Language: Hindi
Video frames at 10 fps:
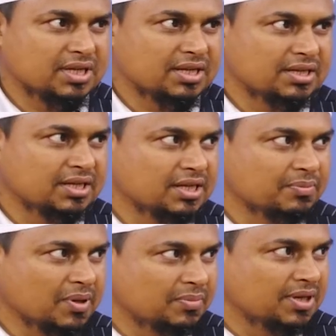चाहिए कि
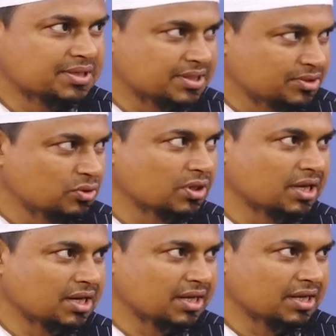पब्लिक से जुड़
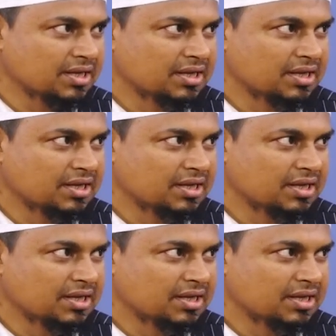के रहे